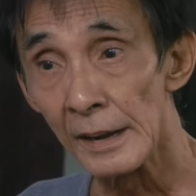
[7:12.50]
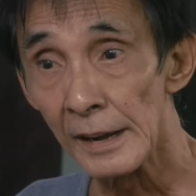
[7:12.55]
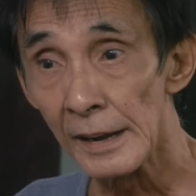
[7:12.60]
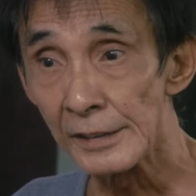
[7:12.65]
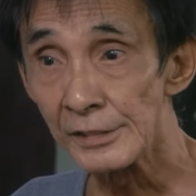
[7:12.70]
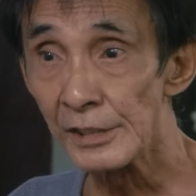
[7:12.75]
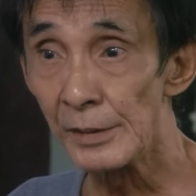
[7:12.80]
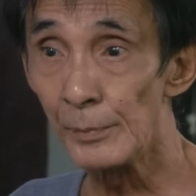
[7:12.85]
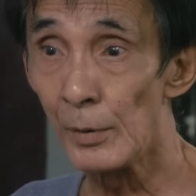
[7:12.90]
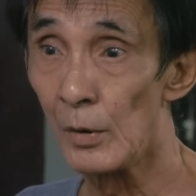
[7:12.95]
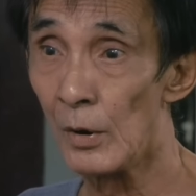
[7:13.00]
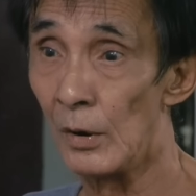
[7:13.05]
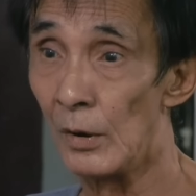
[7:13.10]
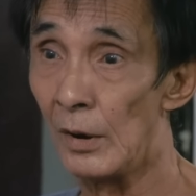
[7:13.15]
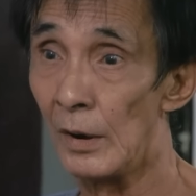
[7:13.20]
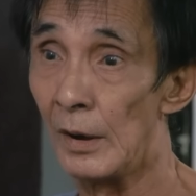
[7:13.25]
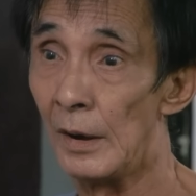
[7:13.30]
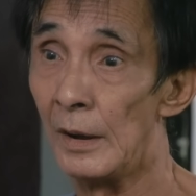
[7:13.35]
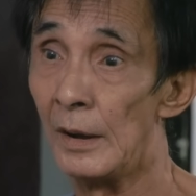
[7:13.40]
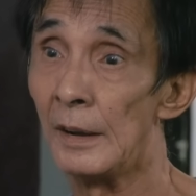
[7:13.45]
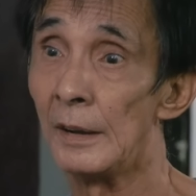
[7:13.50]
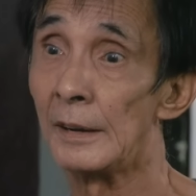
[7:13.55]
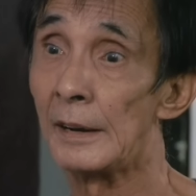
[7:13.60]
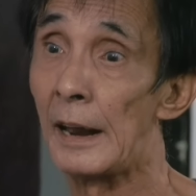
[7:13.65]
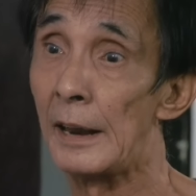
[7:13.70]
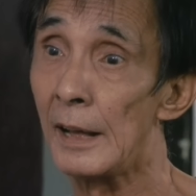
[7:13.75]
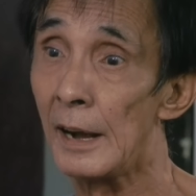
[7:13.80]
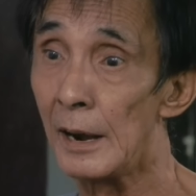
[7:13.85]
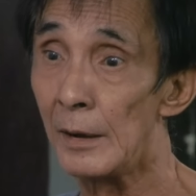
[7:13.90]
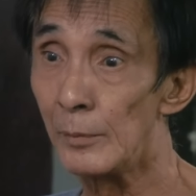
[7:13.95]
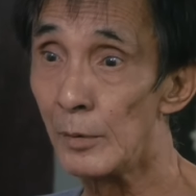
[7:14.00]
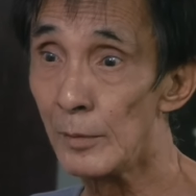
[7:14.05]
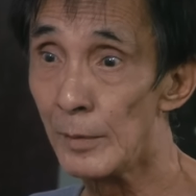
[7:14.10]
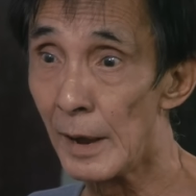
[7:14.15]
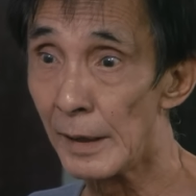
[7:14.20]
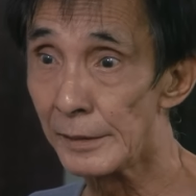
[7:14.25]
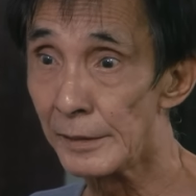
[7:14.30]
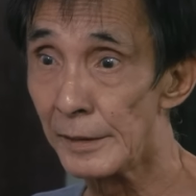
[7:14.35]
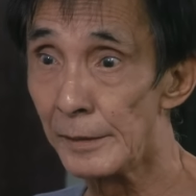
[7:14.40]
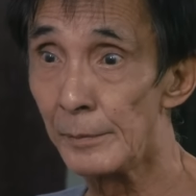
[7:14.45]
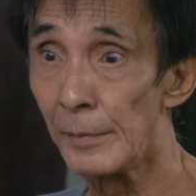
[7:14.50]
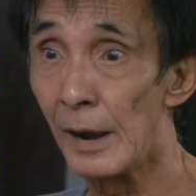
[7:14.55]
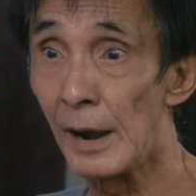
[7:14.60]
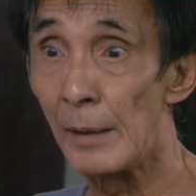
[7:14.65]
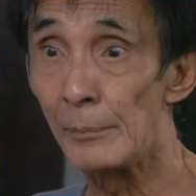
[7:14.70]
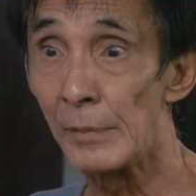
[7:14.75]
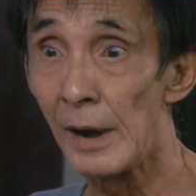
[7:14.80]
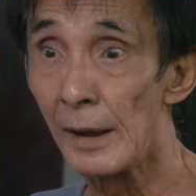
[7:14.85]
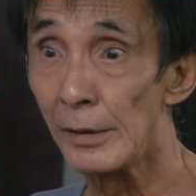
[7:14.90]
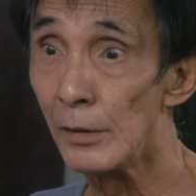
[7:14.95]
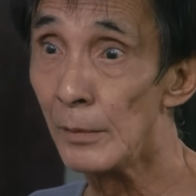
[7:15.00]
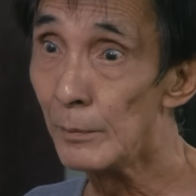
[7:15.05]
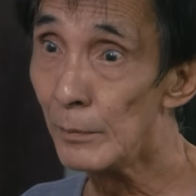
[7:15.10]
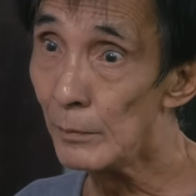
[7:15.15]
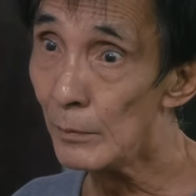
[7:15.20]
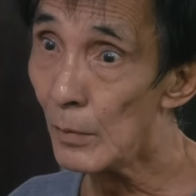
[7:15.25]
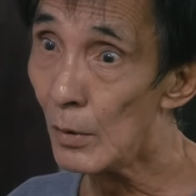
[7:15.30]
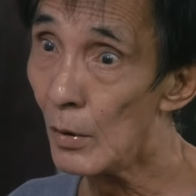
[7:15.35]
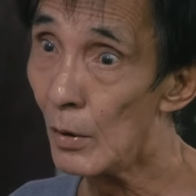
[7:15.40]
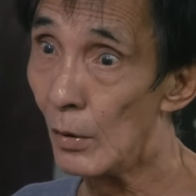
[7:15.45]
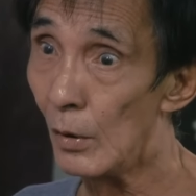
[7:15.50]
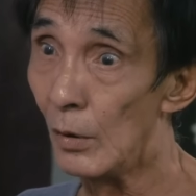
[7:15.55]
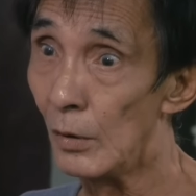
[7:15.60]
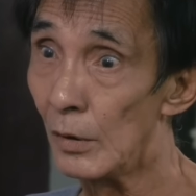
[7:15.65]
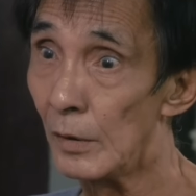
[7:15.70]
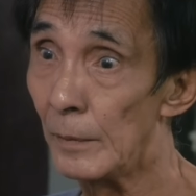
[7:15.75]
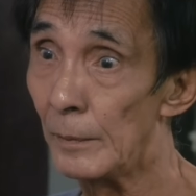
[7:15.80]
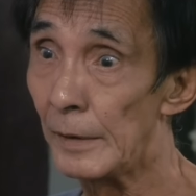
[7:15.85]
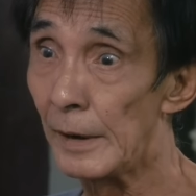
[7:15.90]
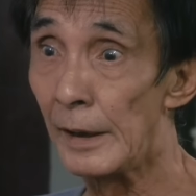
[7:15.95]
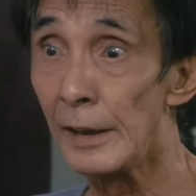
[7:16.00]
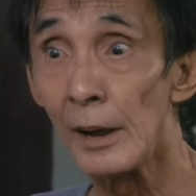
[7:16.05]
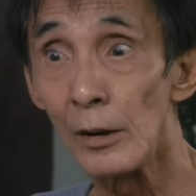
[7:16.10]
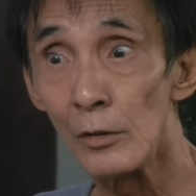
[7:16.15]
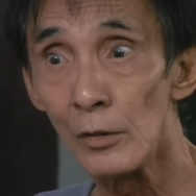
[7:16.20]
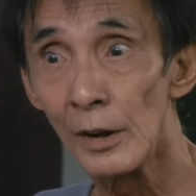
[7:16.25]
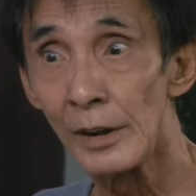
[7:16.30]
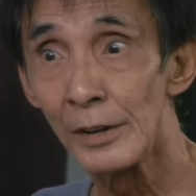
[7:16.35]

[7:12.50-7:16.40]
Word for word: Kasi po, kailangan po natin makapa yung bukol, kaya ko